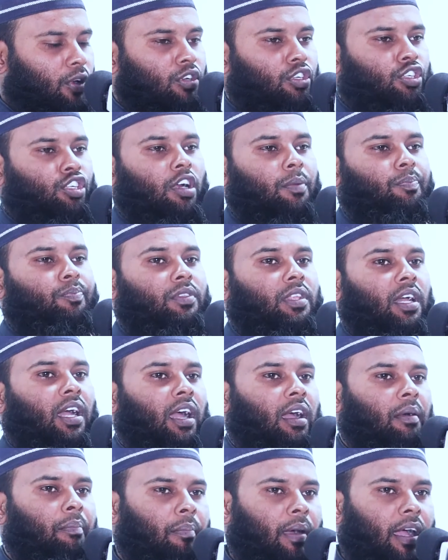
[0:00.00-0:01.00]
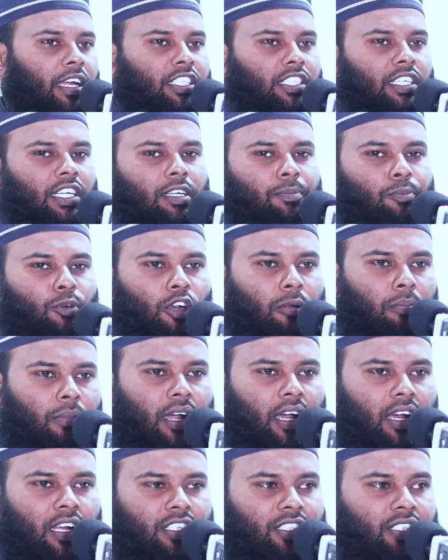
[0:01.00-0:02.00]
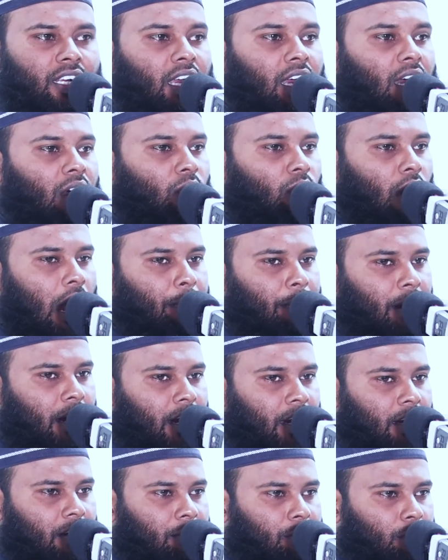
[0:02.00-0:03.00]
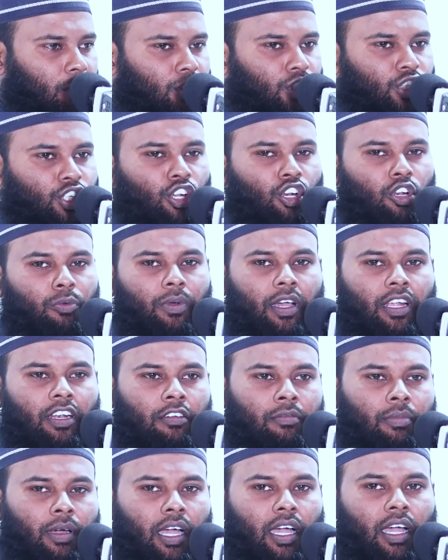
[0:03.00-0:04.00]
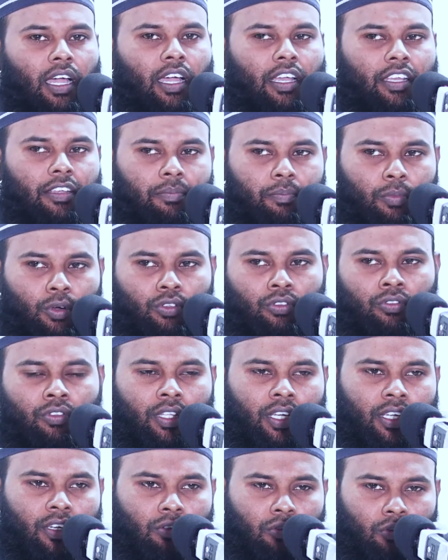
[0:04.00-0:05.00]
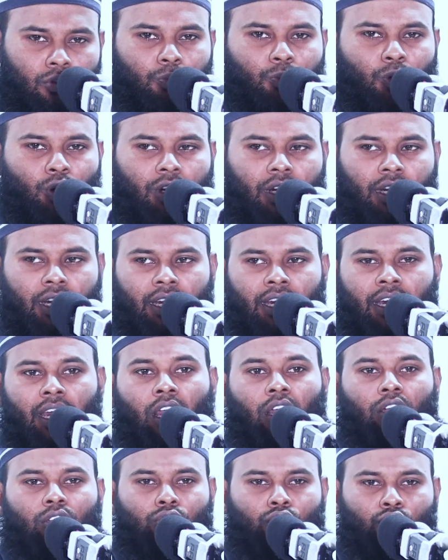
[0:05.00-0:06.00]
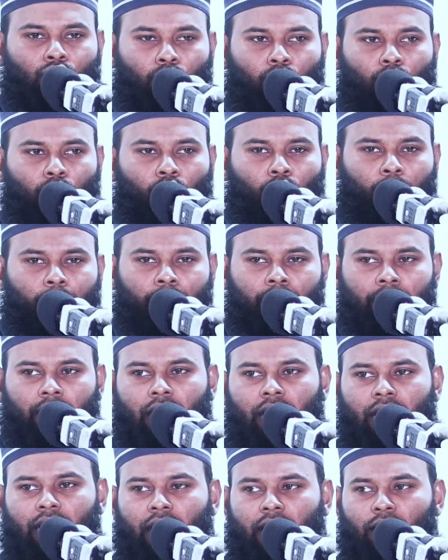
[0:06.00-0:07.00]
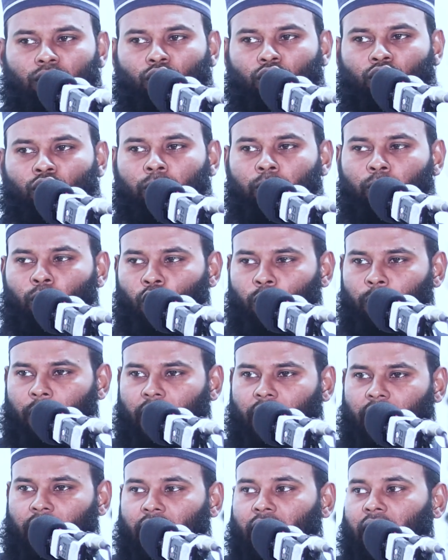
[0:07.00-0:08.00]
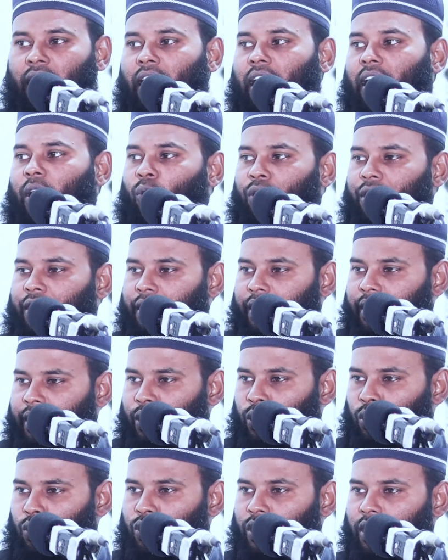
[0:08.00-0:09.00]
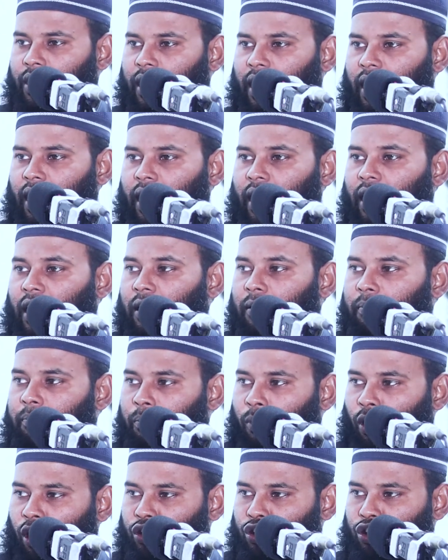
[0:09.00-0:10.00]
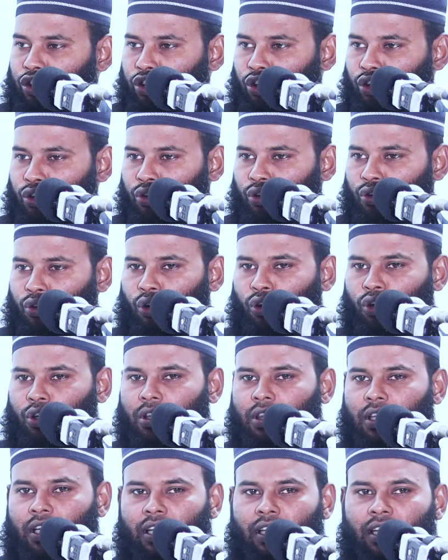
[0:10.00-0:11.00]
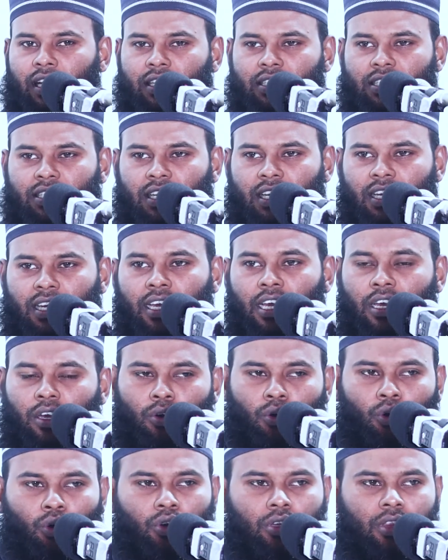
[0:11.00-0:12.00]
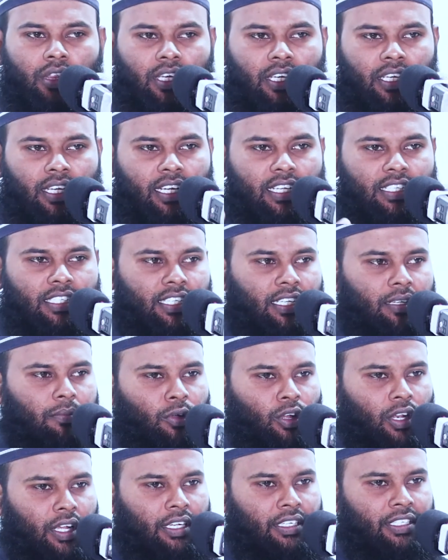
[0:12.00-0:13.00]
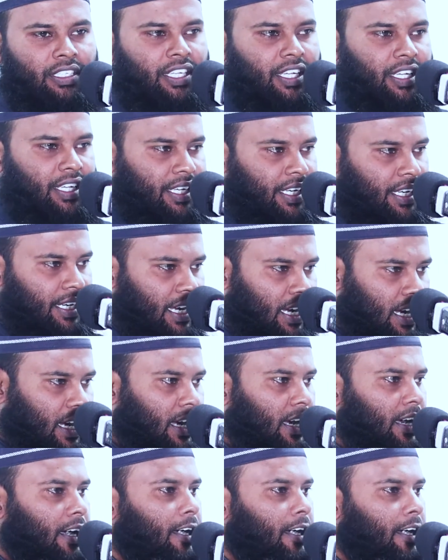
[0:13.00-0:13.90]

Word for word: পর পর সপ্তাহ মাসের পর মাস আমার মুসলমান ভাই বোনদের উপরে জুলুম নির্যাতন বোমা ওই ইহুদিরা বর্ষণ করতেই আছে করতেই আছে বলেন ঠিক কিনা